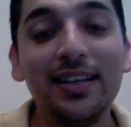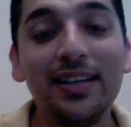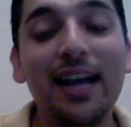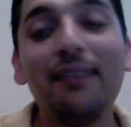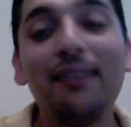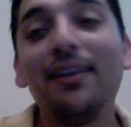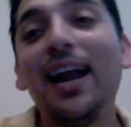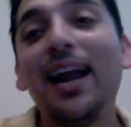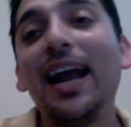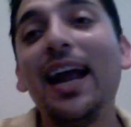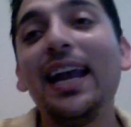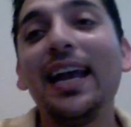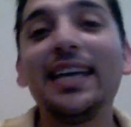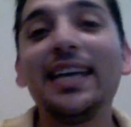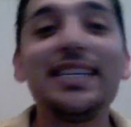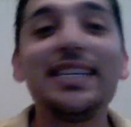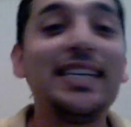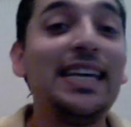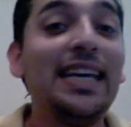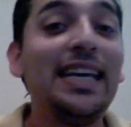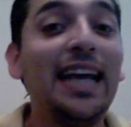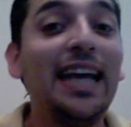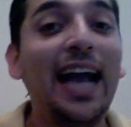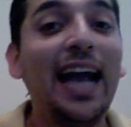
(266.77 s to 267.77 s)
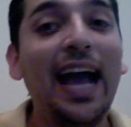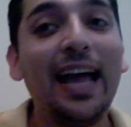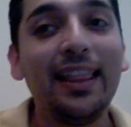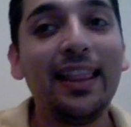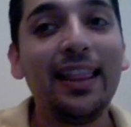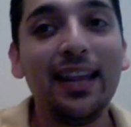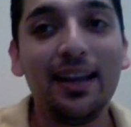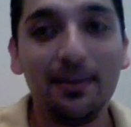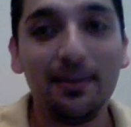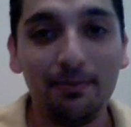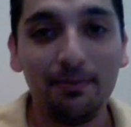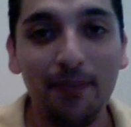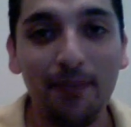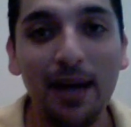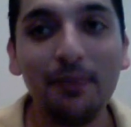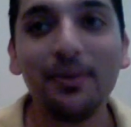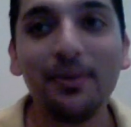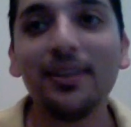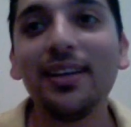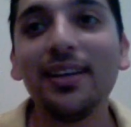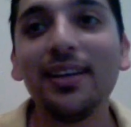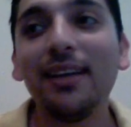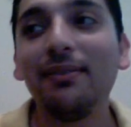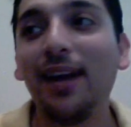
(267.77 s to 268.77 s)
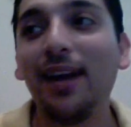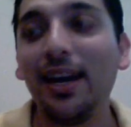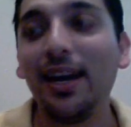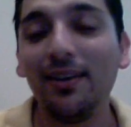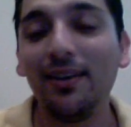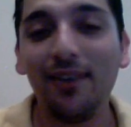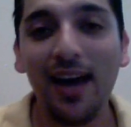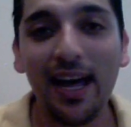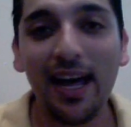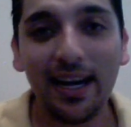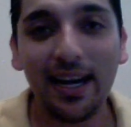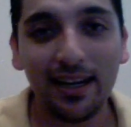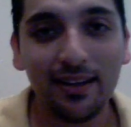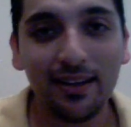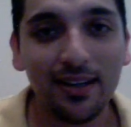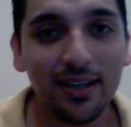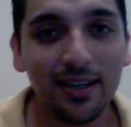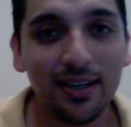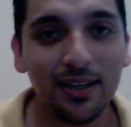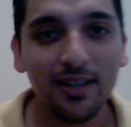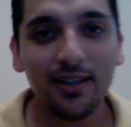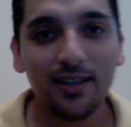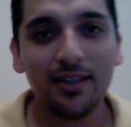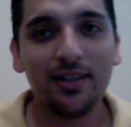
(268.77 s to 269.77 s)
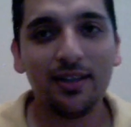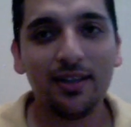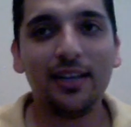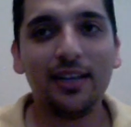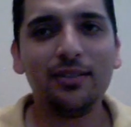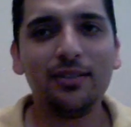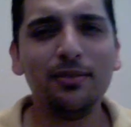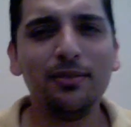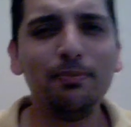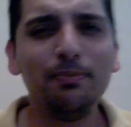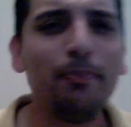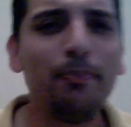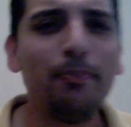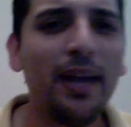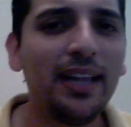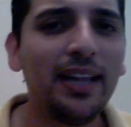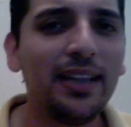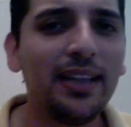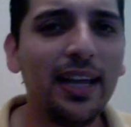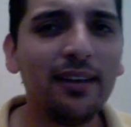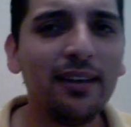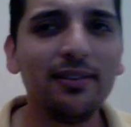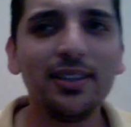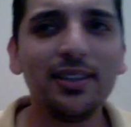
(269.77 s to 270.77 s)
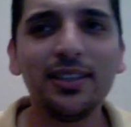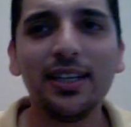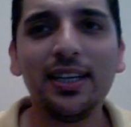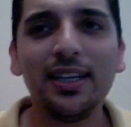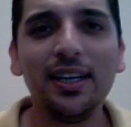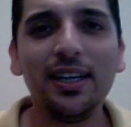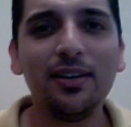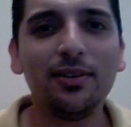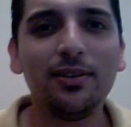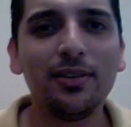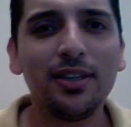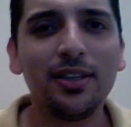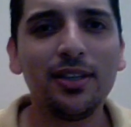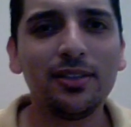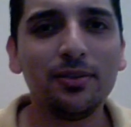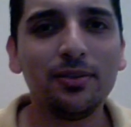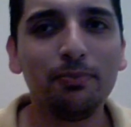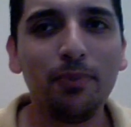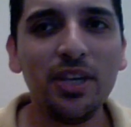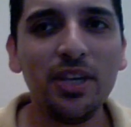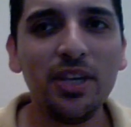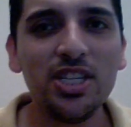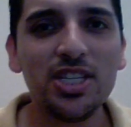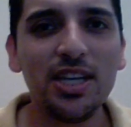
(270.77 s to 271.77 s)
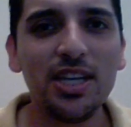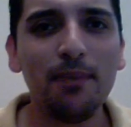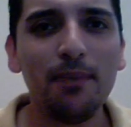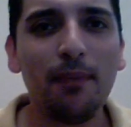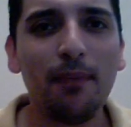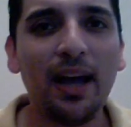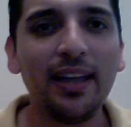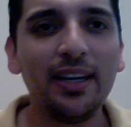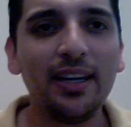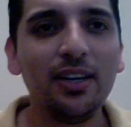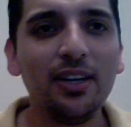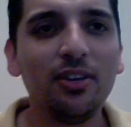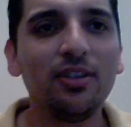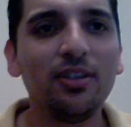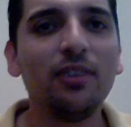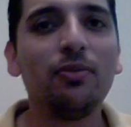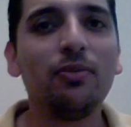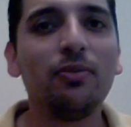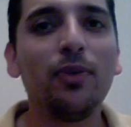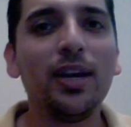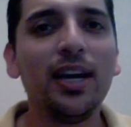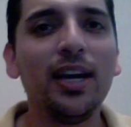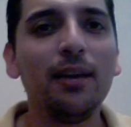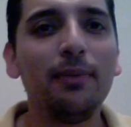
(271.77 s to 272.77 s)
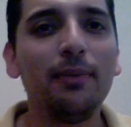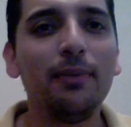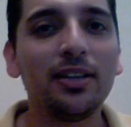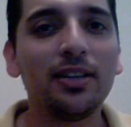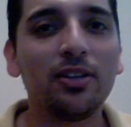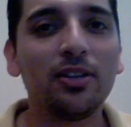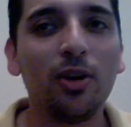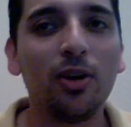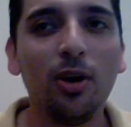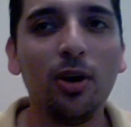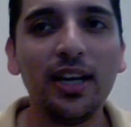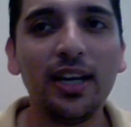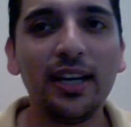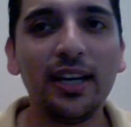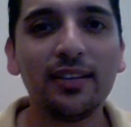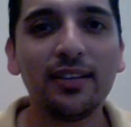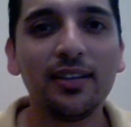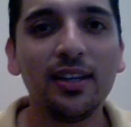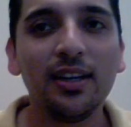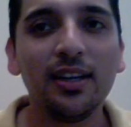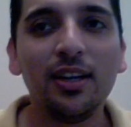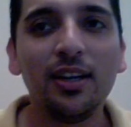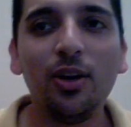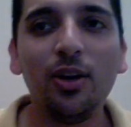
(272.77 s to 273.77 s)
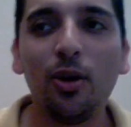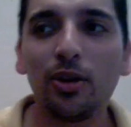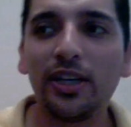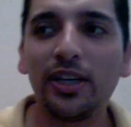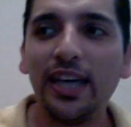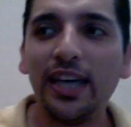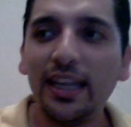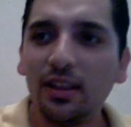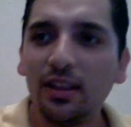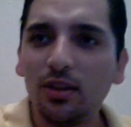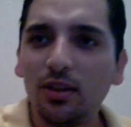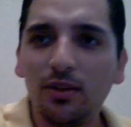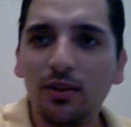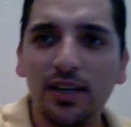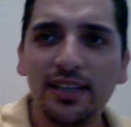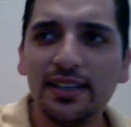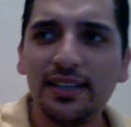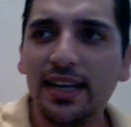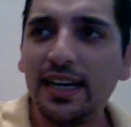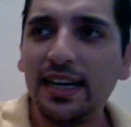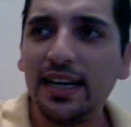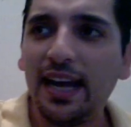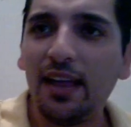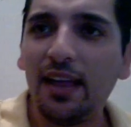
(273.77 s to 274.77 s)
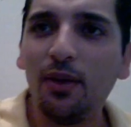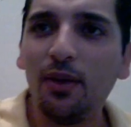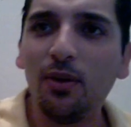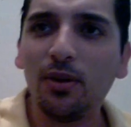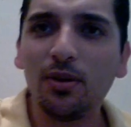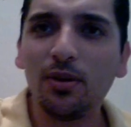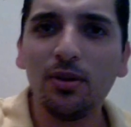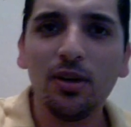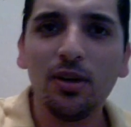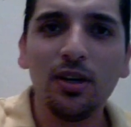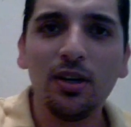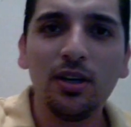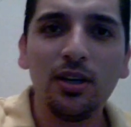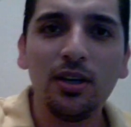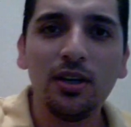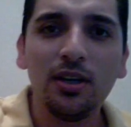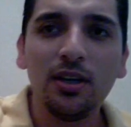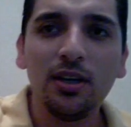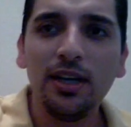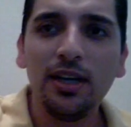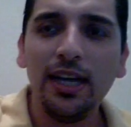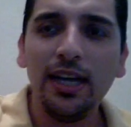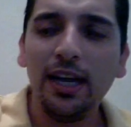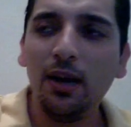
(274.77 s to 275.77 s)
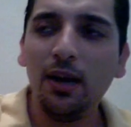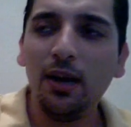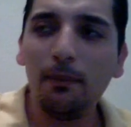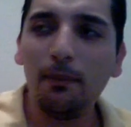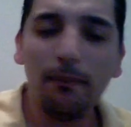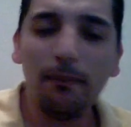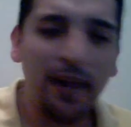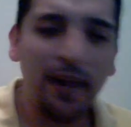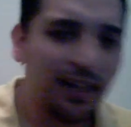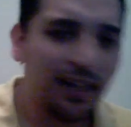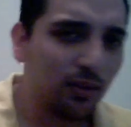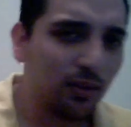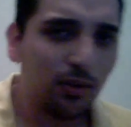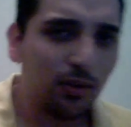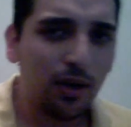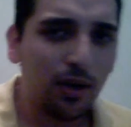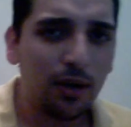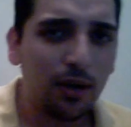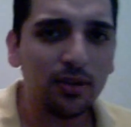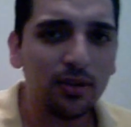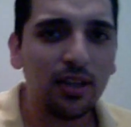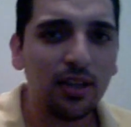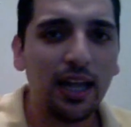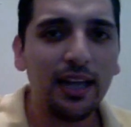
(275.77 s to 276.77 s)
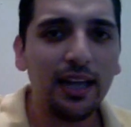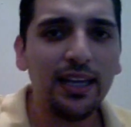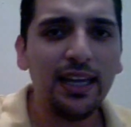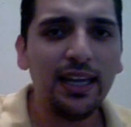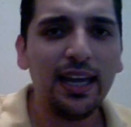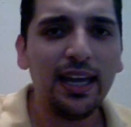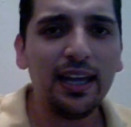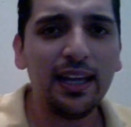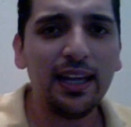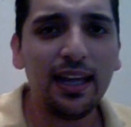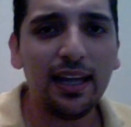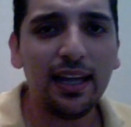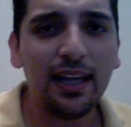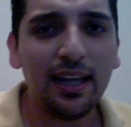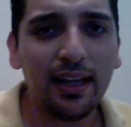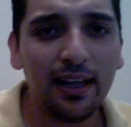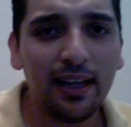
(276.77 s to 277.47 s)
Sabrá la chingada. Vamos a evaluar. Es un pendejo ese hijo de su pinche madre. Yo si fuera el Beltrones, lo quito de senador y lo meto a otra ahí eh,